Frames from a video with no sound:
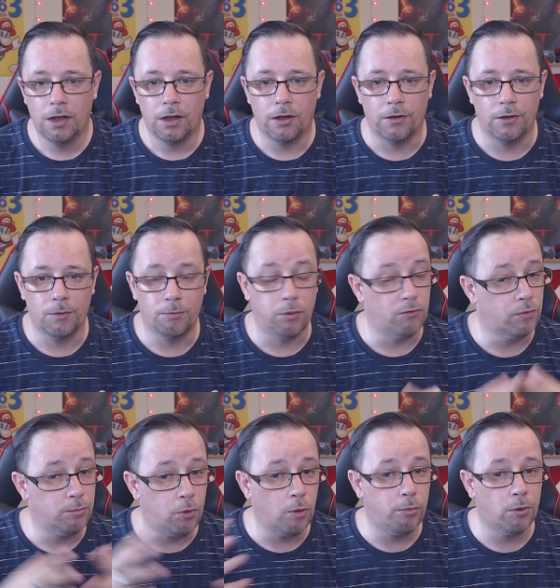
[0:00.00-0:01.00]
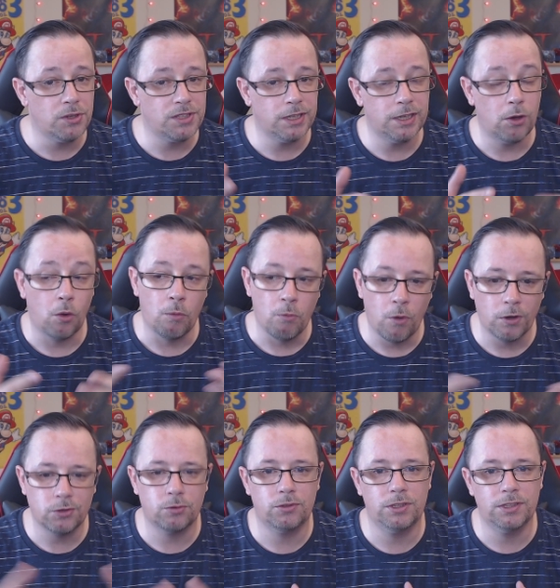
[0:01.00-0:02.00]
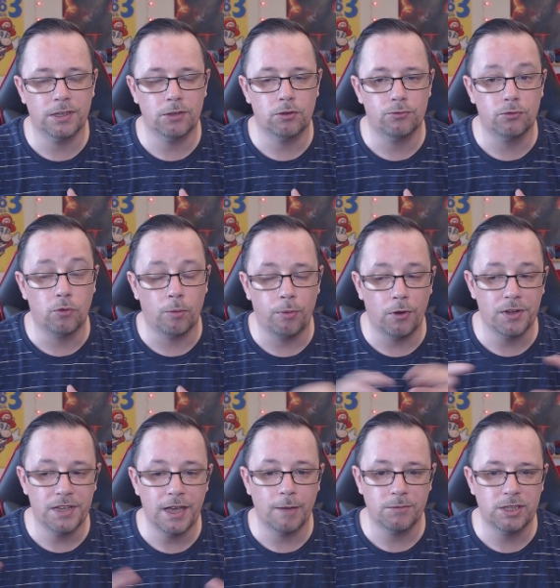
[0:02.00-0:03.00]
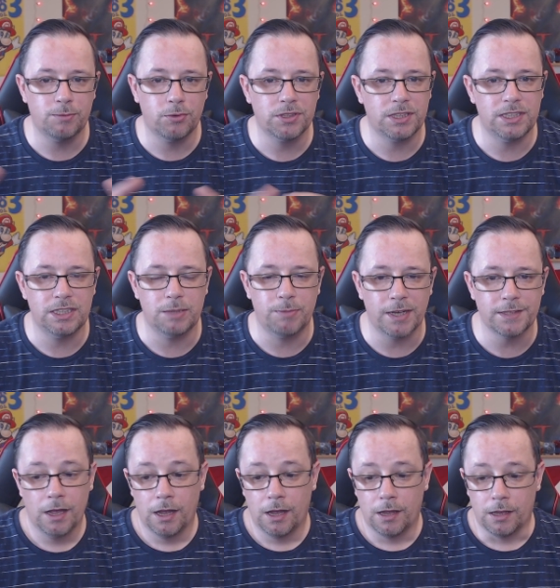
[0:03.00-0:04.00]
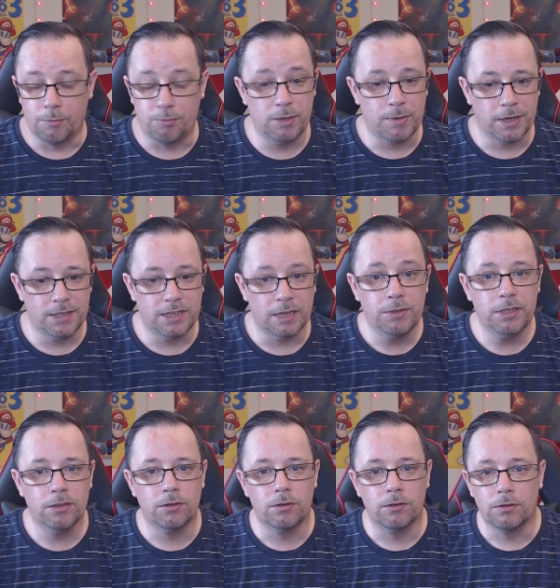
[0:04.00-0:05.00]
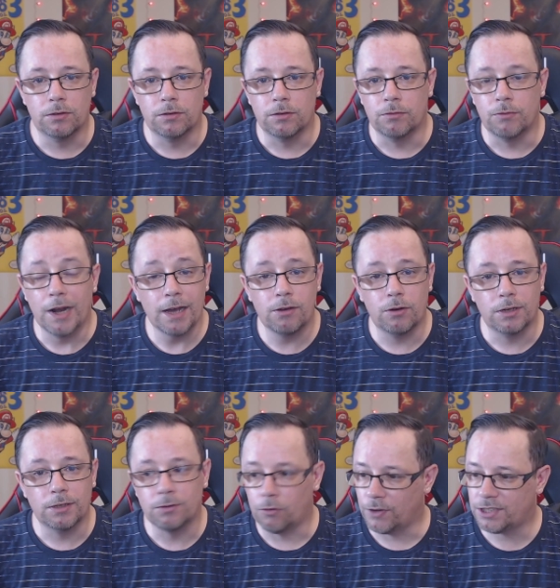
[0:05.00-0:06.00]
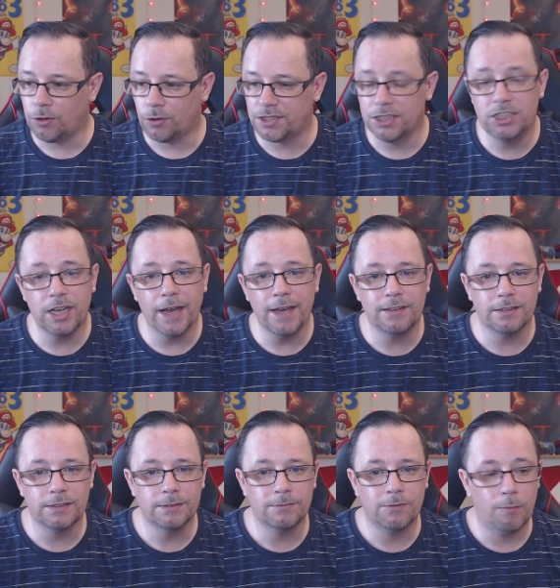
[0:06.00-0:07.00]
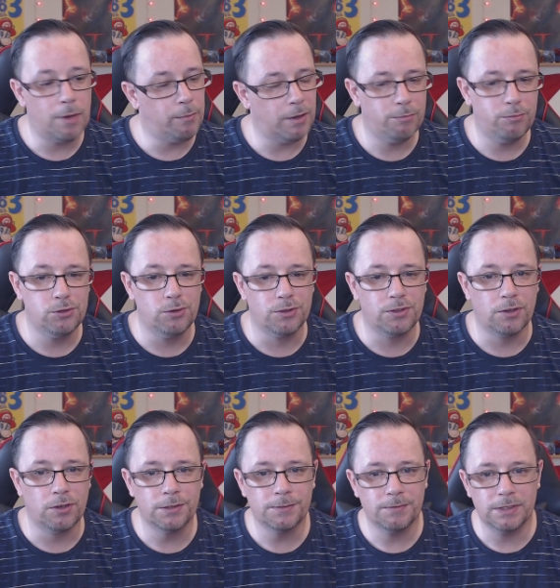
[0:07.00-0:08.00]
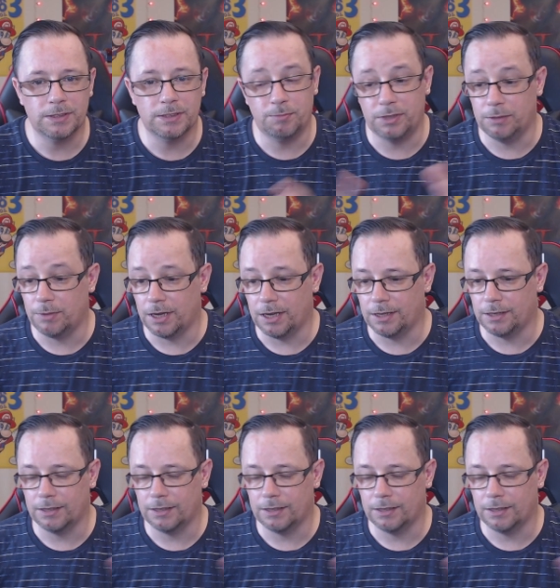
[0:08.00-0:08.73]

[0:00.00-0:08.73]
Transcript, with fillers: euh, pour vous le proposer au moins sous-titré, que vous compreniez un petit peu ce qui s'y passe. Et puis, bah, les amis, euh, voilà quoi. On va se lancer direct. Hein. On va pas perdre plus de temps. Et puis, bah.